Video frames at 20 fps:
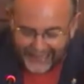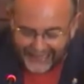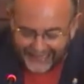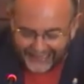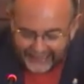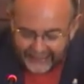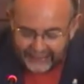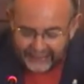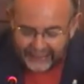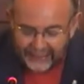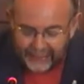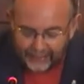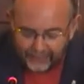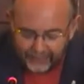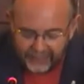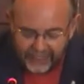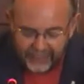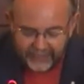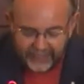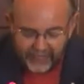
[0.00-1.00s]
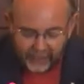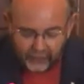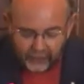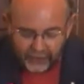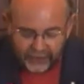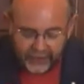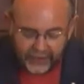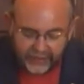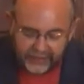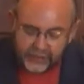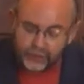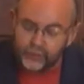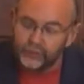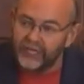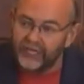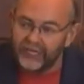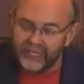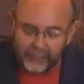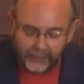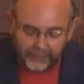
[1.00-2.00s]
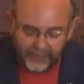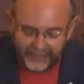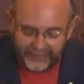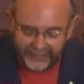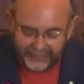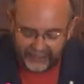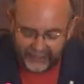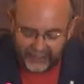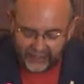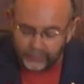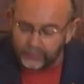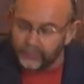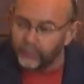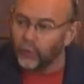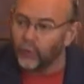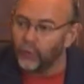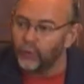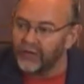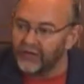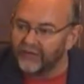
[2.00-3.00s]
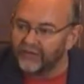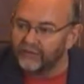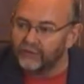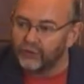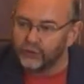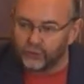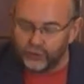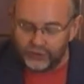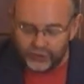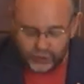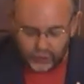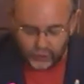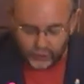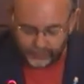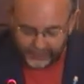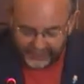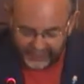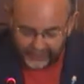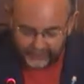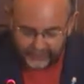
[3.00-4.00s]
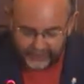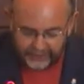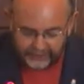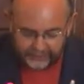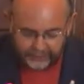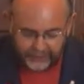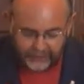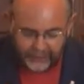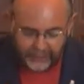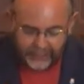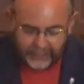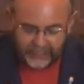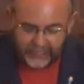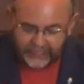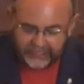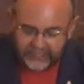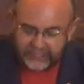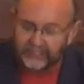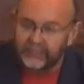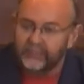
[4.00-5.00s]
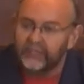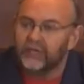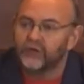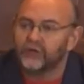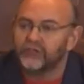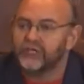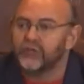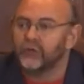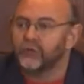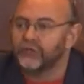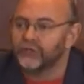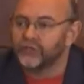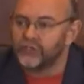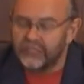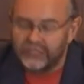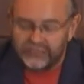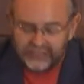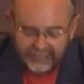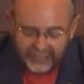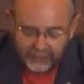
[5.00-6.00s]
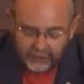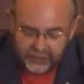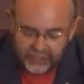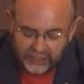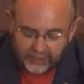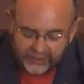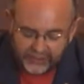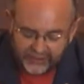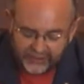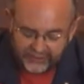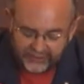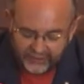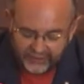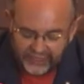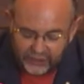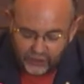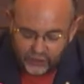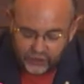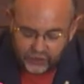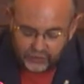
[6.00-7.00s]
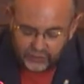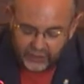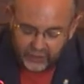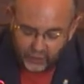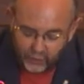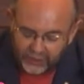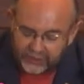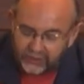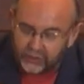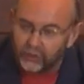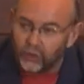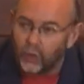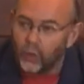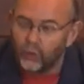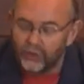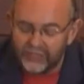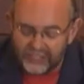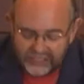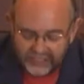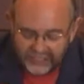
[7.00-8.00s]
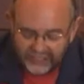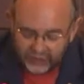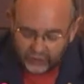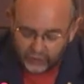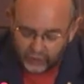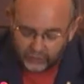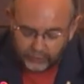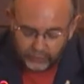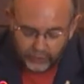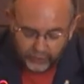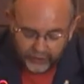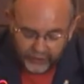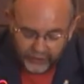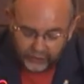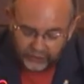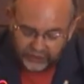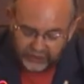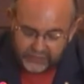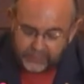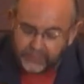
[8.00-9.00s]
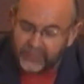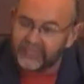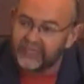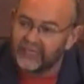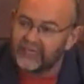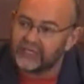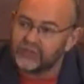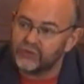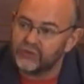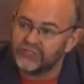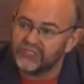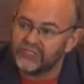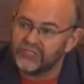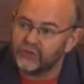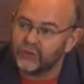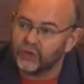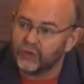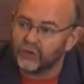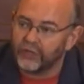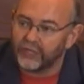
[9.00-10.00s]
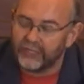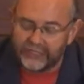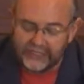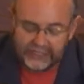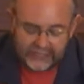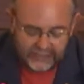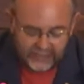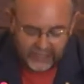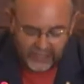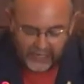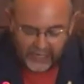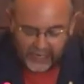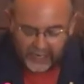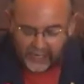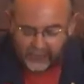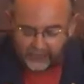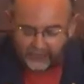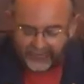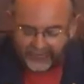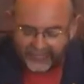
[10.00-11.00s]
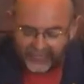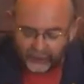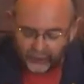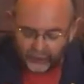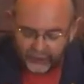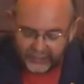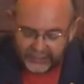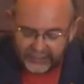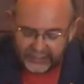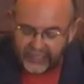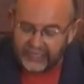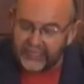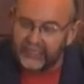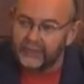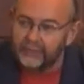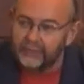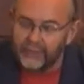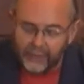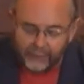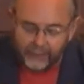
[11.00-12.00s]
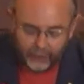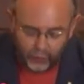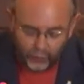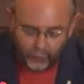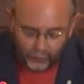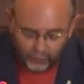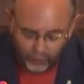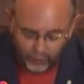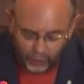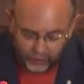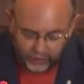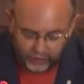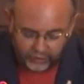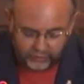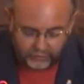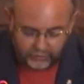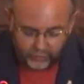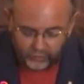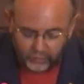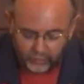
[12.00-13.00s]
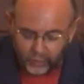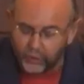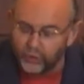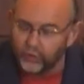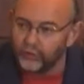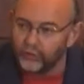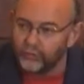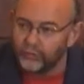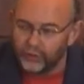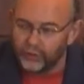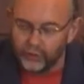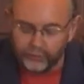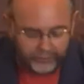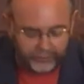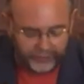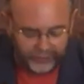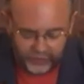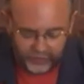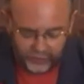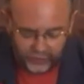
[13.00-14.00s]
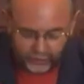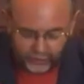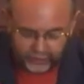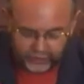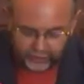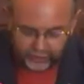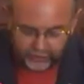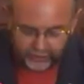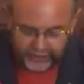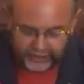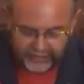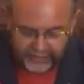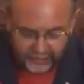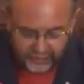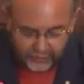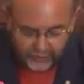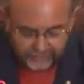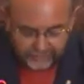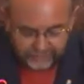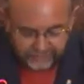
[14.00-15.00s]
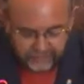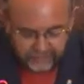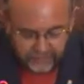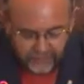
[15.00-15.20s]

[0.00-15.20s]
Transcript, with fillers: Aquí la piedra rojiza es un enigma del tiempo, una foto insuperable. Y allí, en los encuentros literarios de Albarracín del año 2004, un escritor pionero en España en las nuevas tecnologías, Mariano Gistaín, me abrió un blog, un blog con mi nombre, solo Antón Castro.